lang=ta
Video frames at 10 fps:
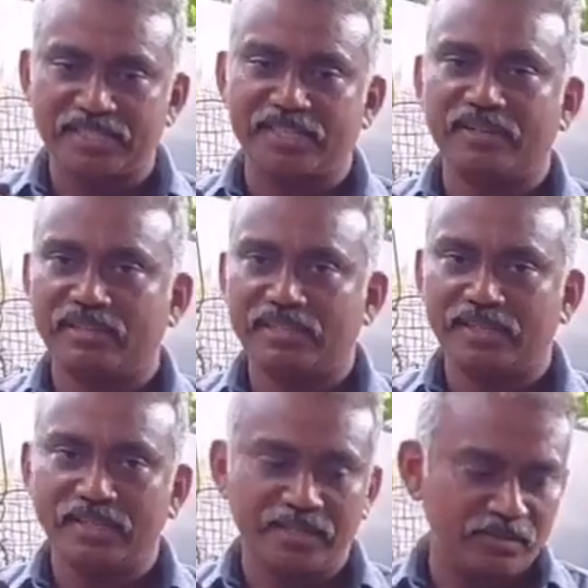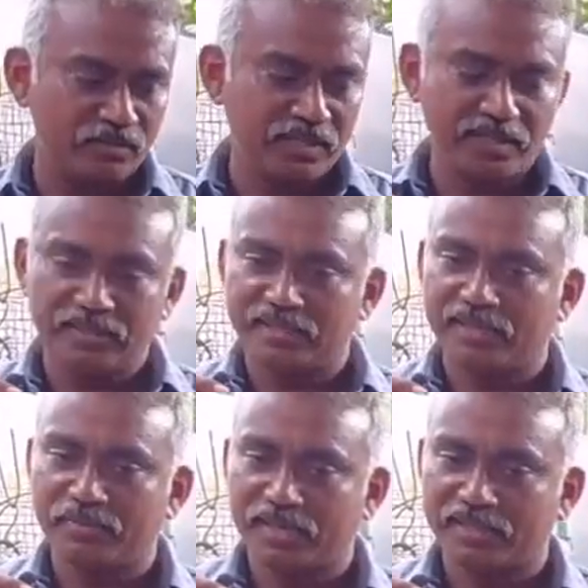ஒன் சைடு வந்து உங்களுக்கு அது
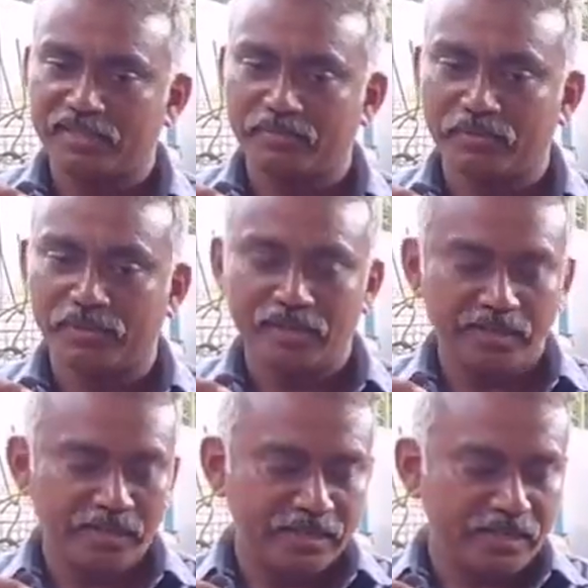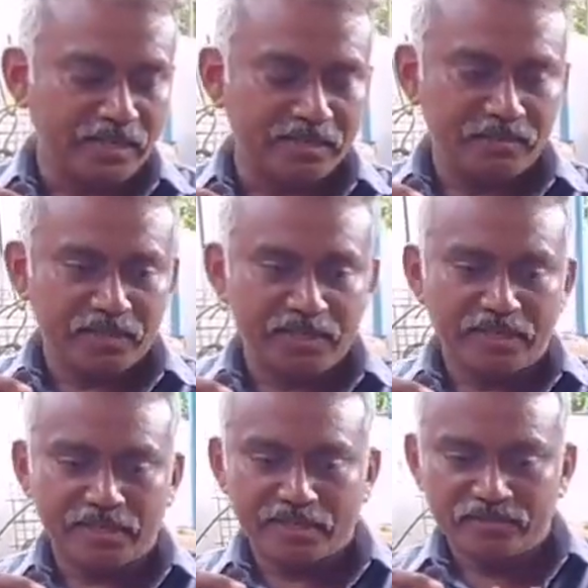தேய்மானம் அதிகமாகும் அதே மாதிரி
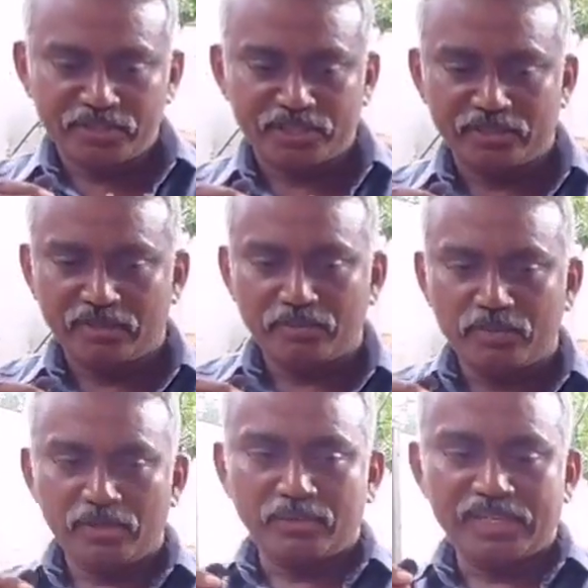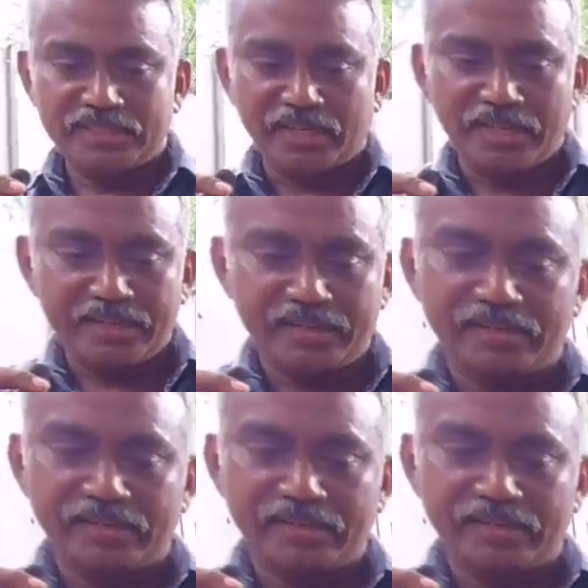ரெண்டாவது விஷயம் உள்ளுக்குள்ளே ஜாயிண்ட்